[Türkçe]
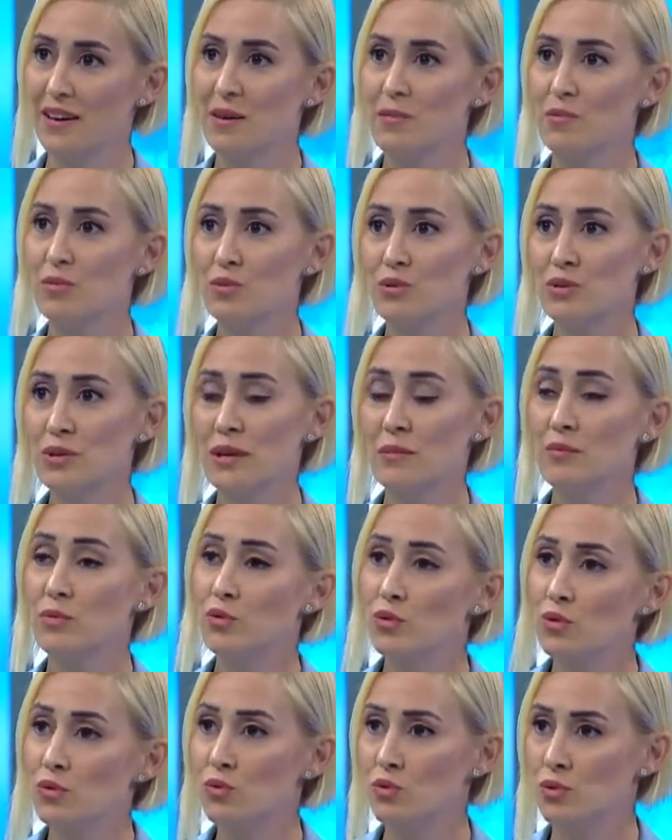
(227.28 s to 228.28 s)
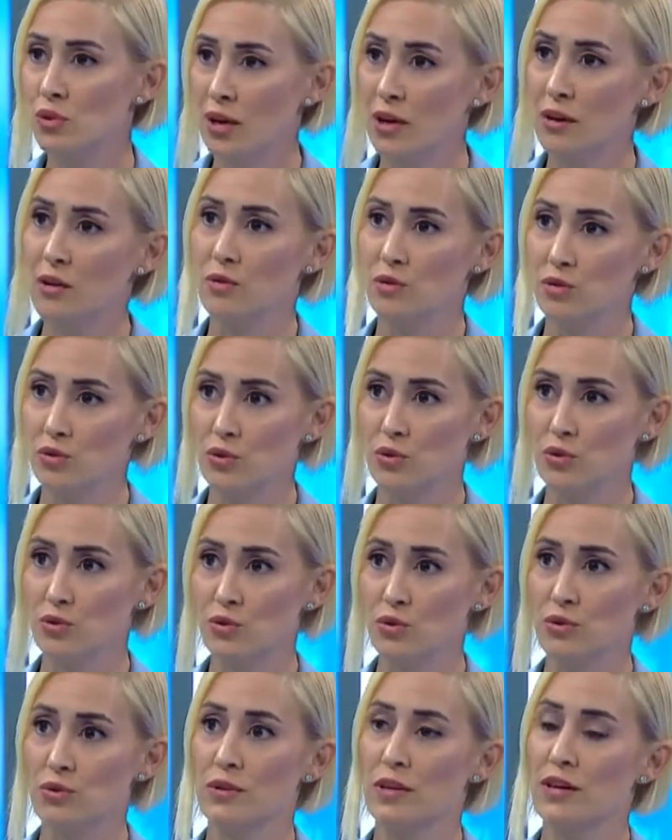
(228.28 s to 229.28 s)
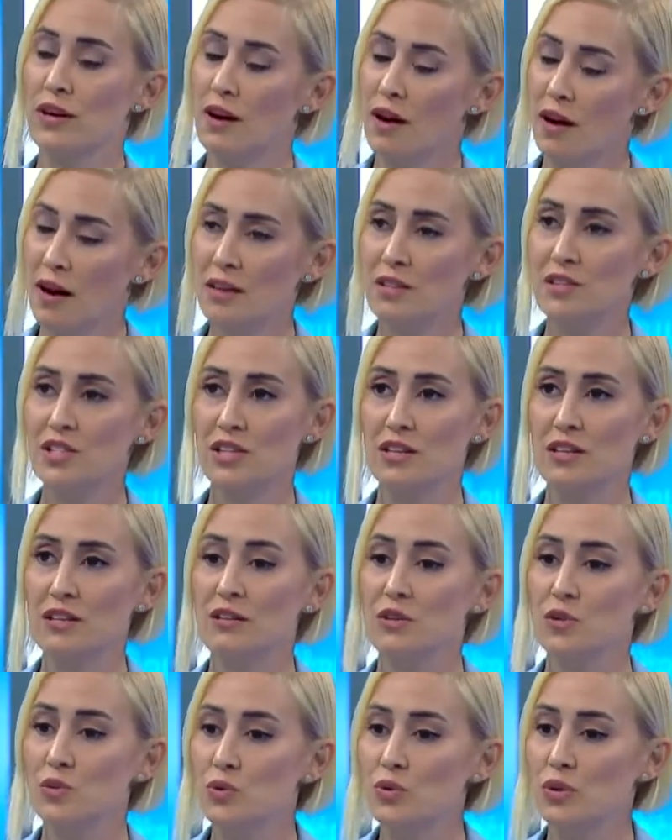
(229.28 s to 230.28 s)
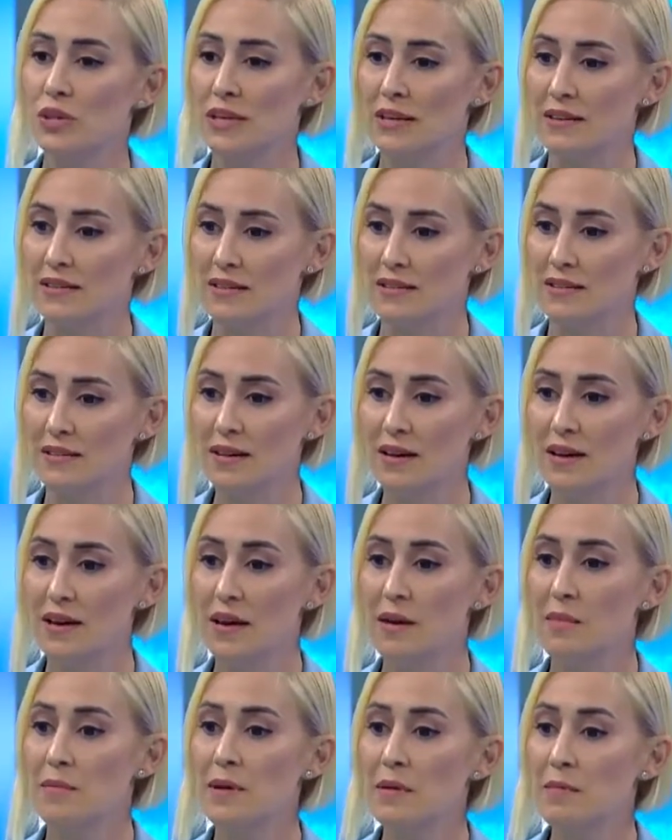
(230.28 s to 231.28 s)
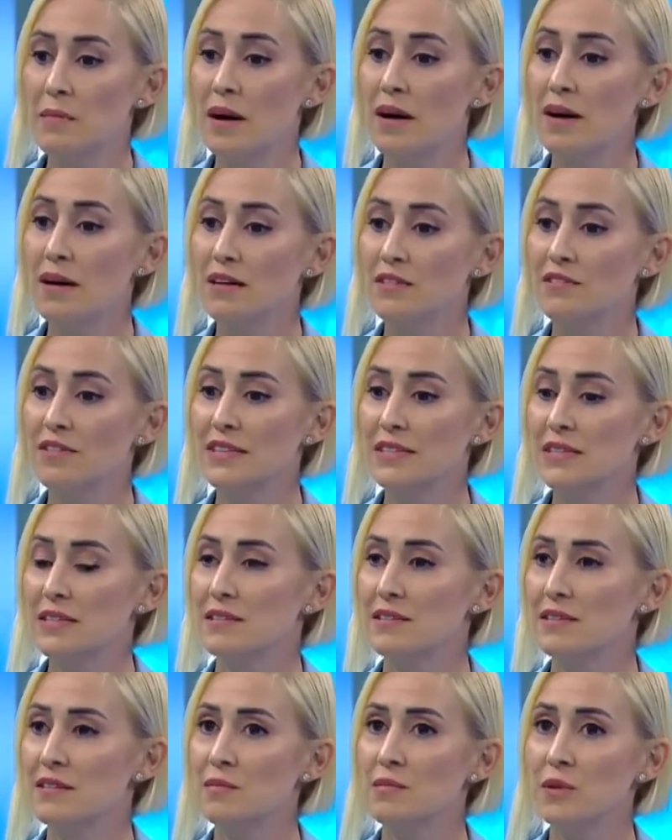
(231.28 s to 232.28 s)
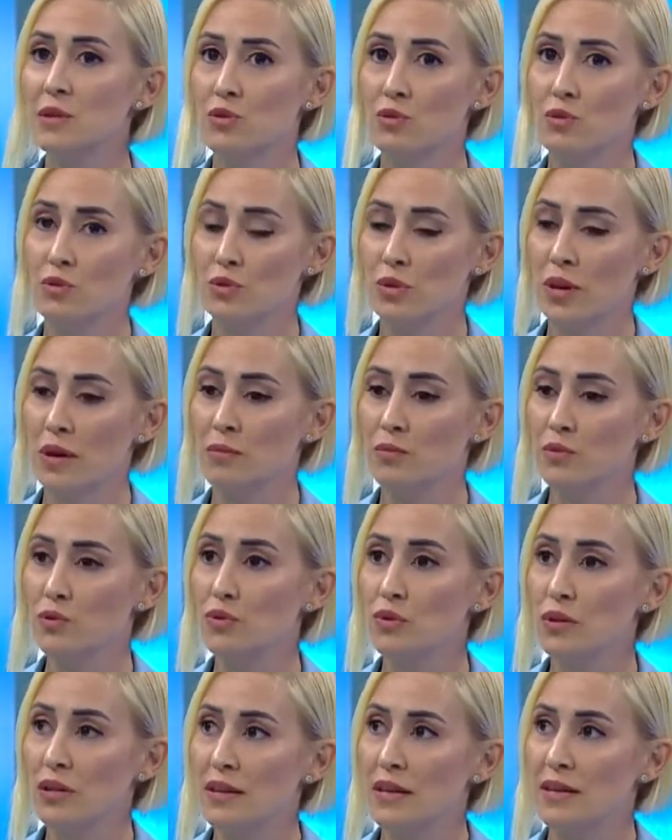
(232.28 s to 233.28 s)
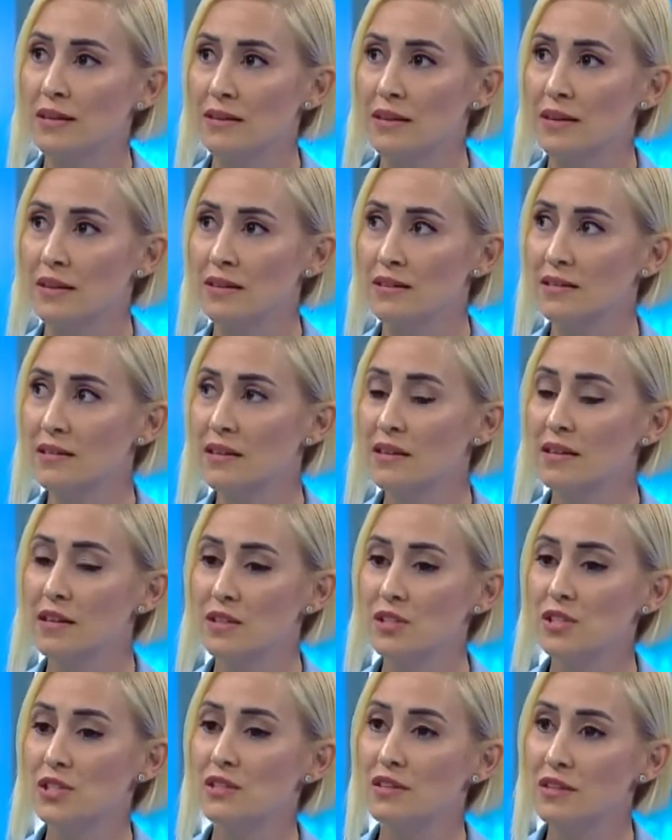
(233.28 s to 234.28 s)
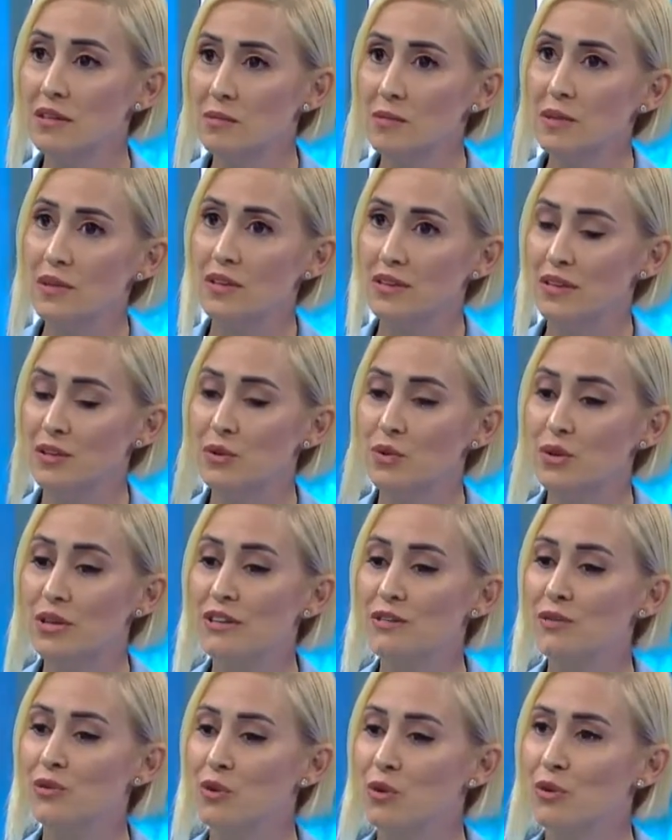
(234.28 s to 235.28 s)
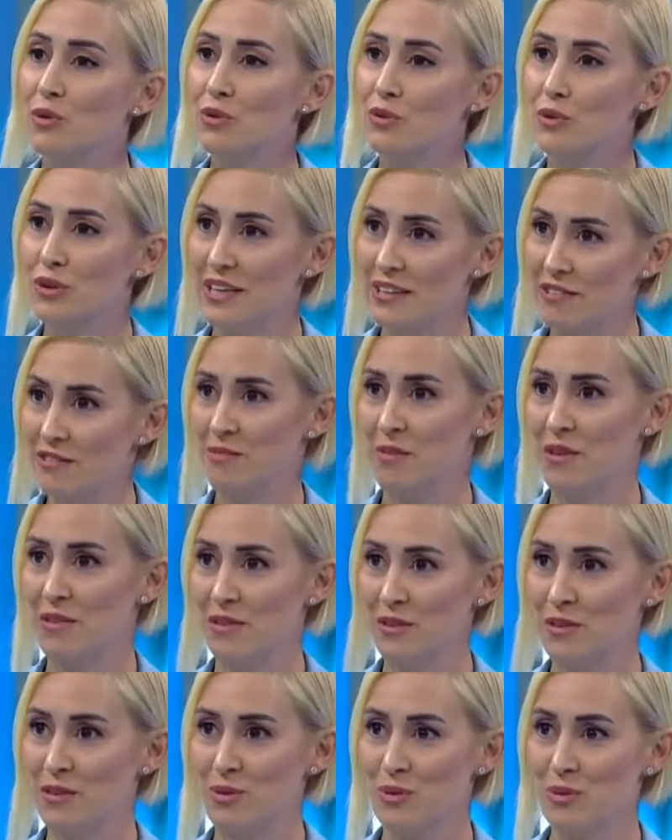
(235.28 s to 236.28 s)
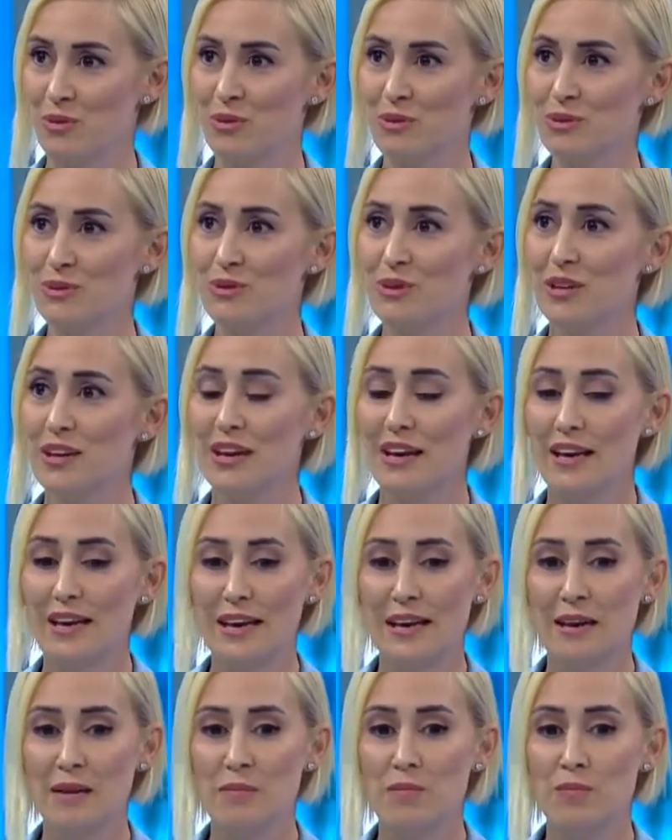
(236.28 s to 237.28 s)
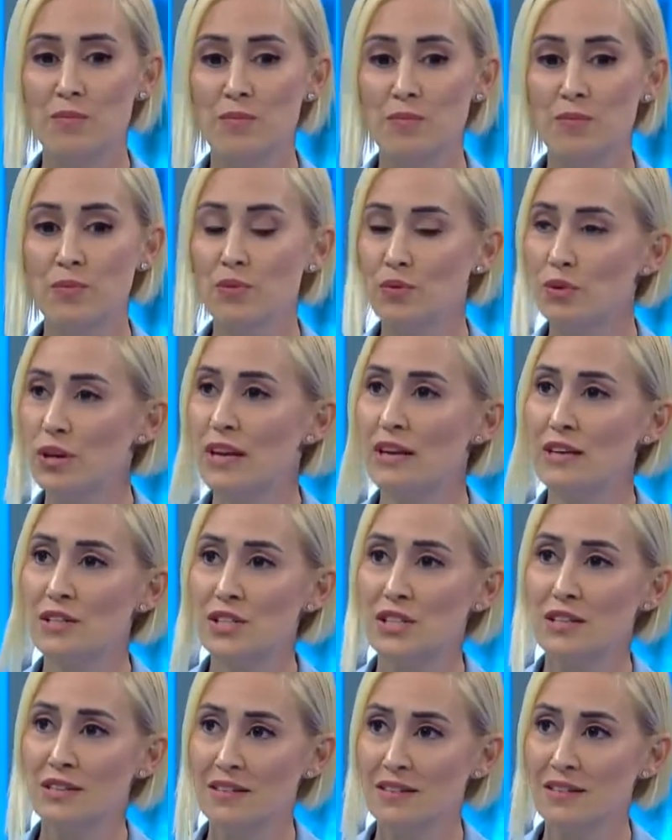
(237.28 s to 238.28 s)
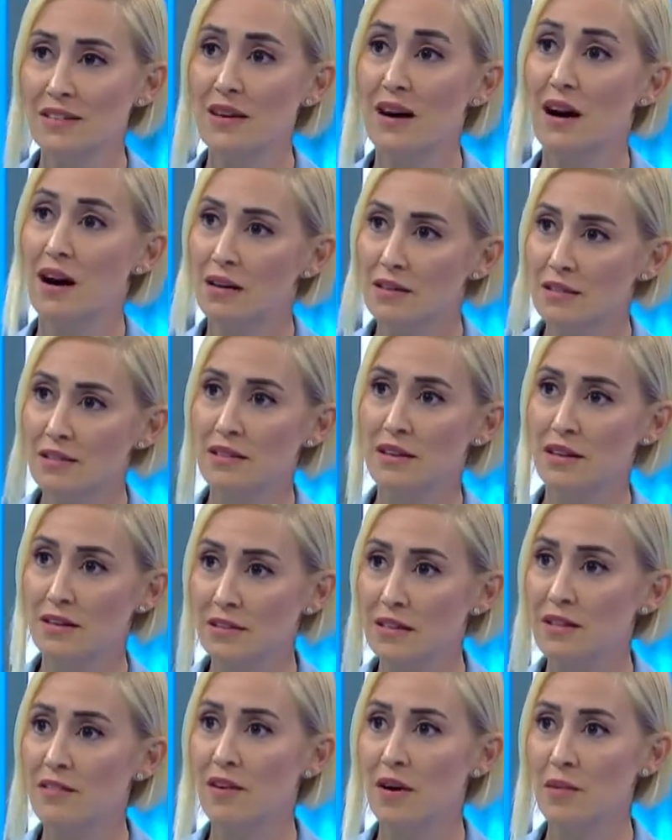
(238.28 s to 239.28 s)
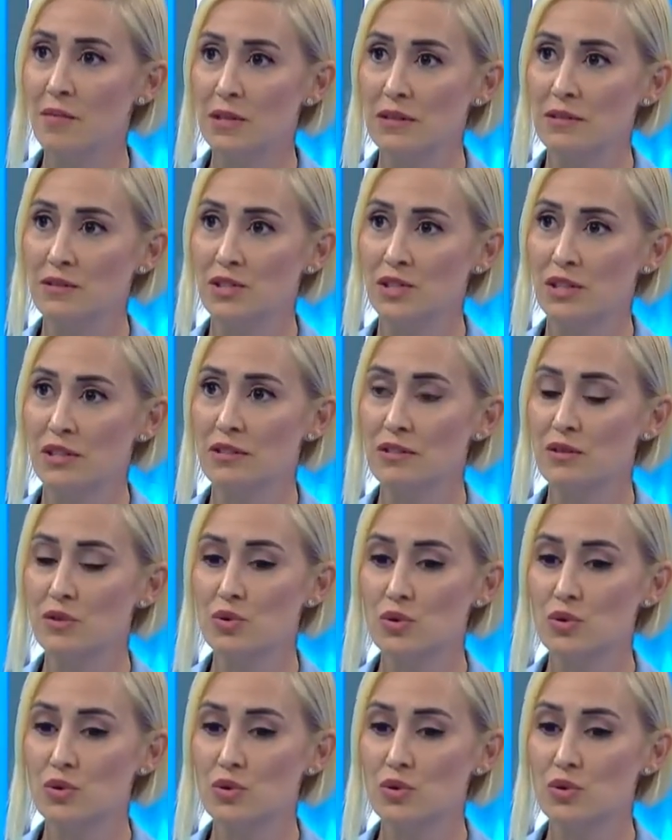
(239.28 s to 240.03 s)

Bu yüzden bütün dünya konjonktüründe aynı şekilde Türkiye'de de mimarlık ve tasarıma dokunan bütün alanlarda ciddi bir yukarı doğru ivme görüyoruz. Hı hı. E, bu gelecekte de artarak devam edecektir.